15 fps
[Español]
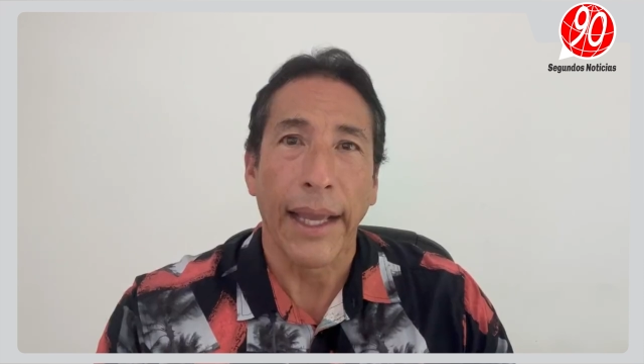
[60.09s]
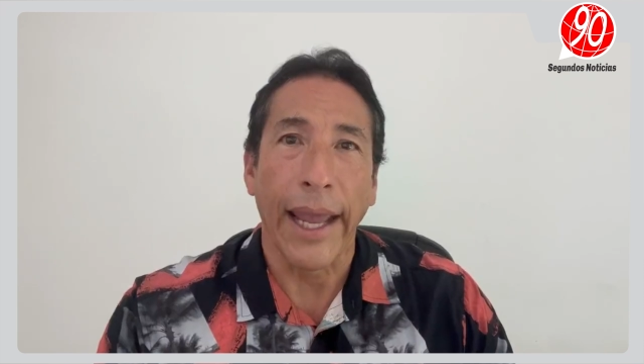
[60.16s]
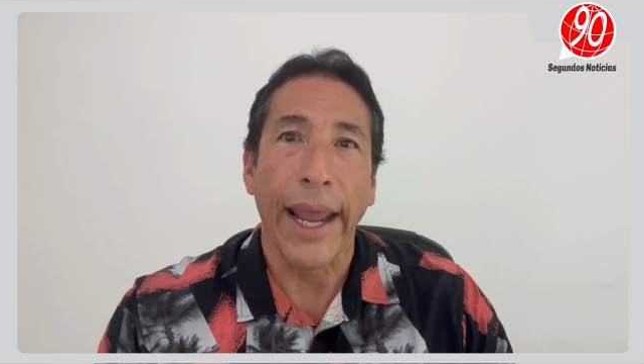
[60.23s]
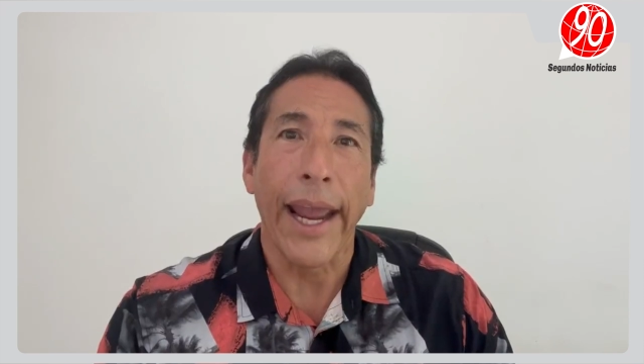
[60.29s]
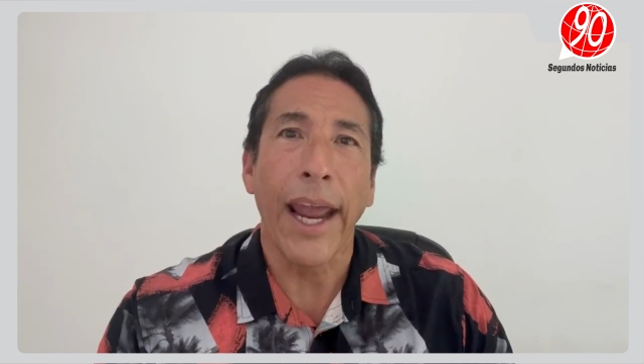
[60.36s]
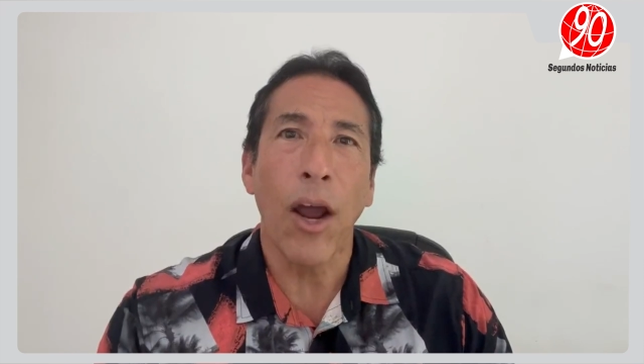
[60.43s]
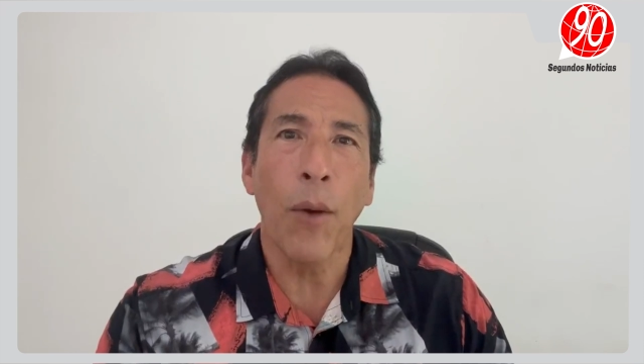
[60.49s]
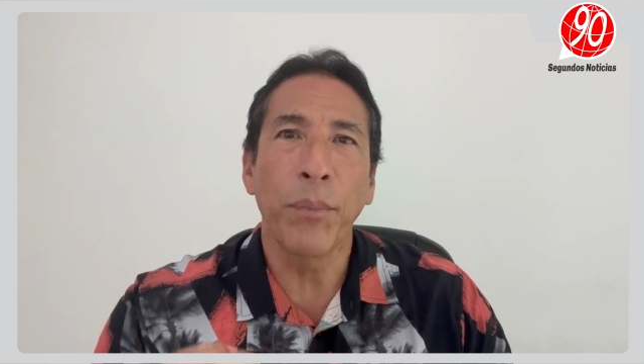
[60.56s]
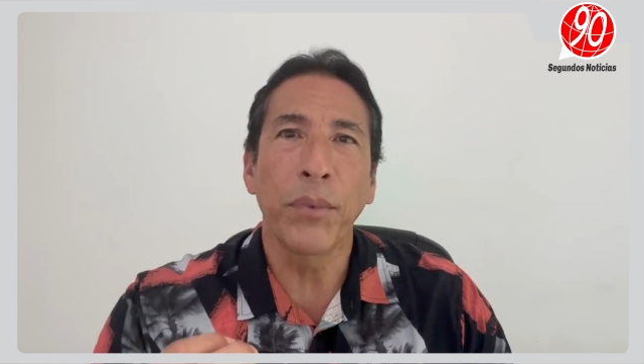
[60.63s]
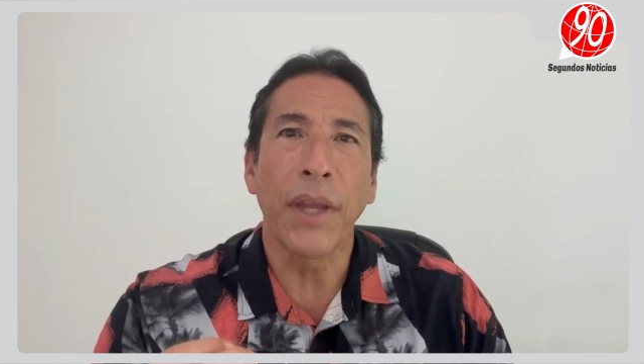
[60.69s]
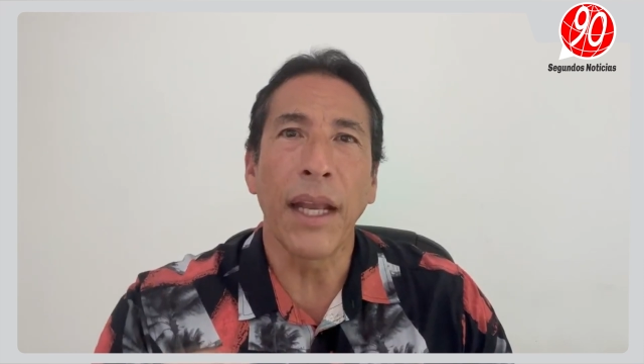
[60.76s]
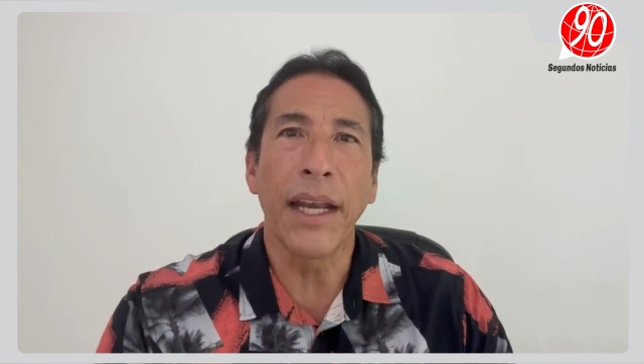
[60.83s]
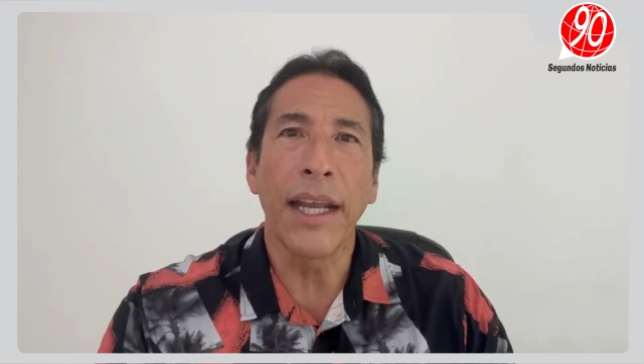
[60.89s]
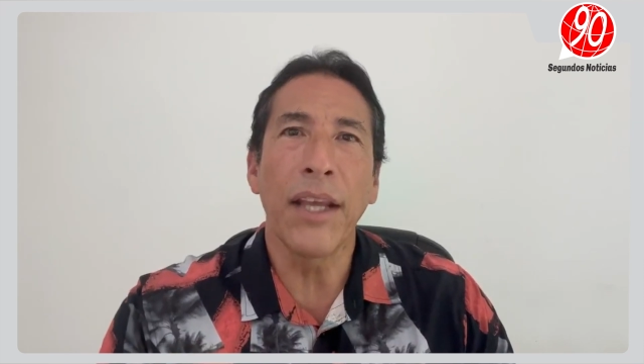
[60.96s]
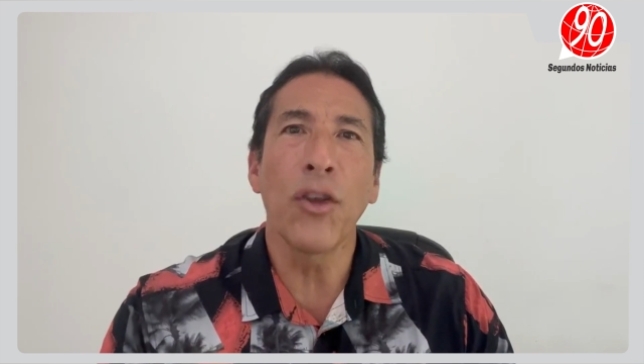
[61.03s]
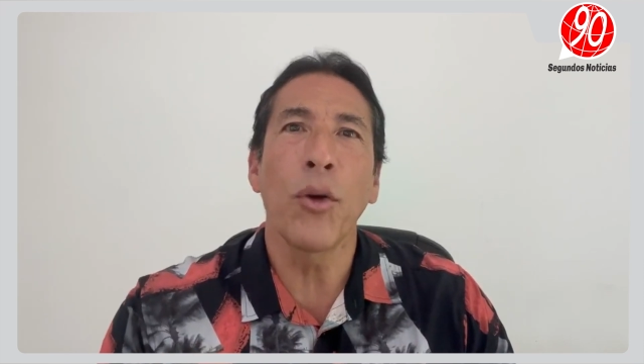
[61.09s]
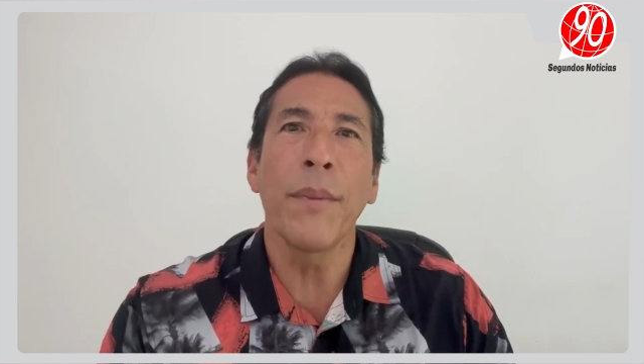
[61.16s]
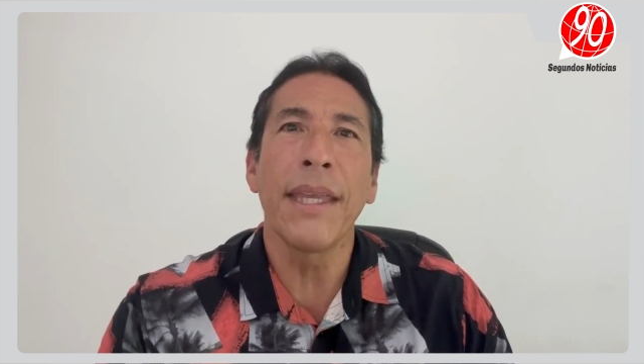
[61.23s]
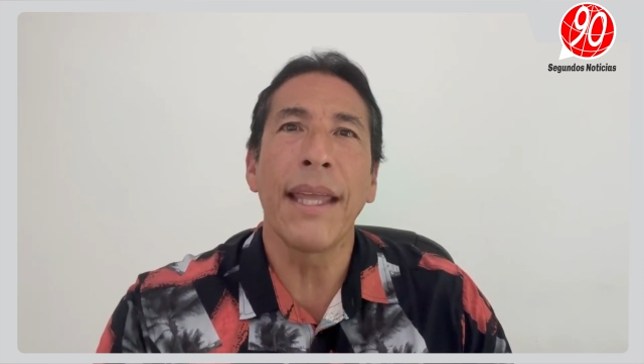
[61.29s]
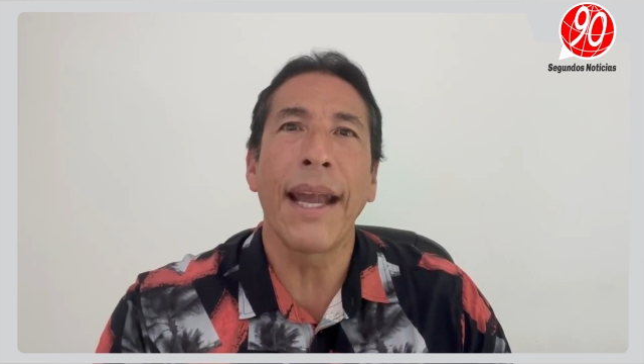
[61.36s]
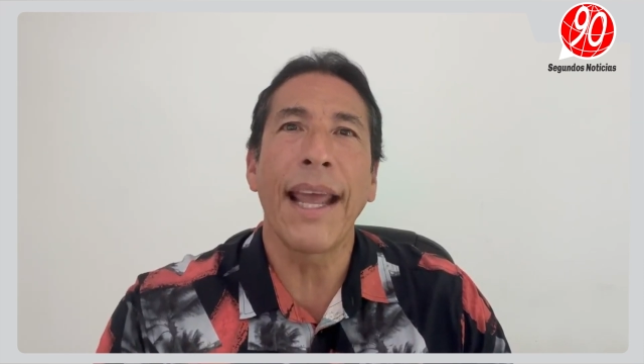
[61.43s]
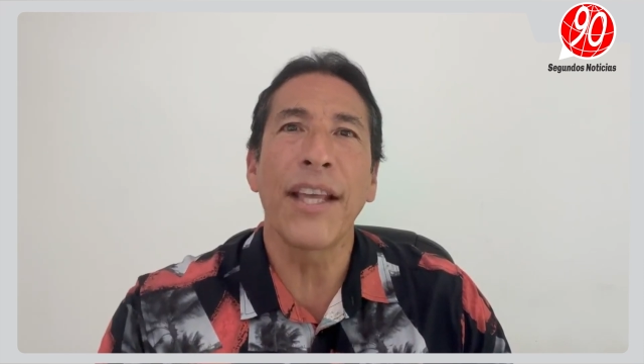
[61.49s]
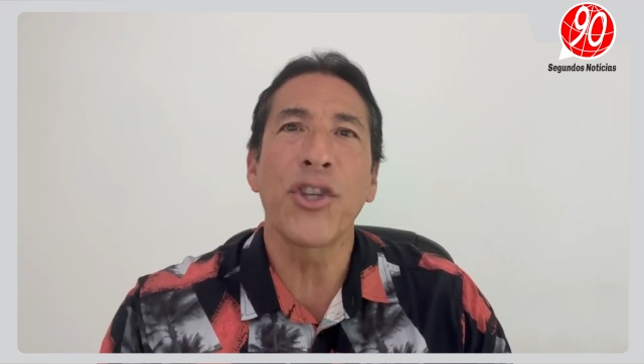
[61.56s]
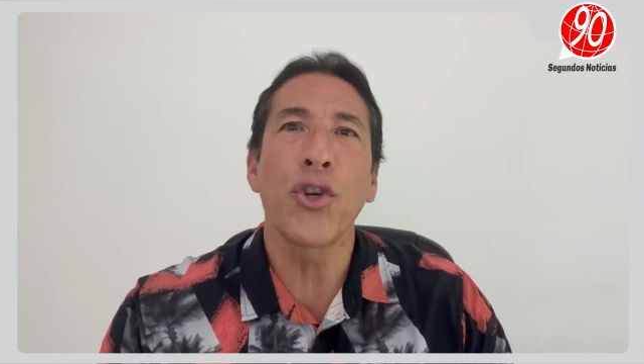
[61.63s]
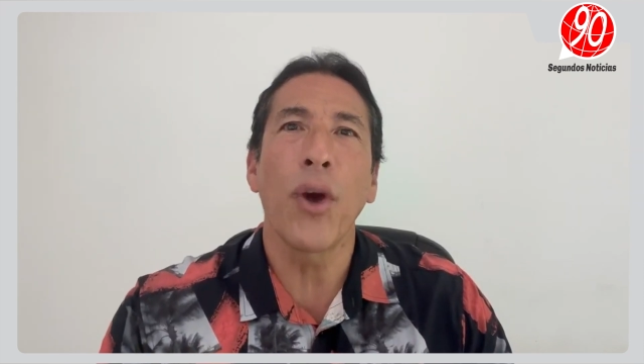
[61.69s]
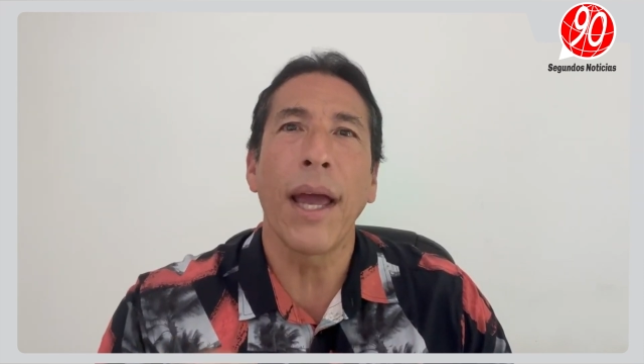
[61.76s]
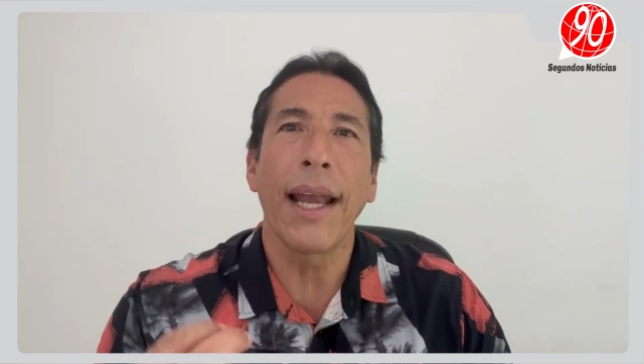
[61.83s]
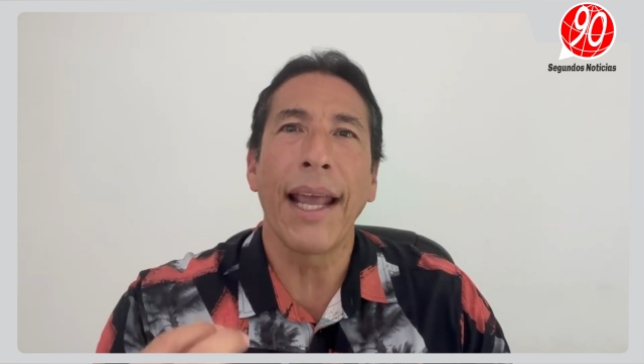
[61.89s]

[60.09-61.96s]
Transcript: he obtenido mi derecho a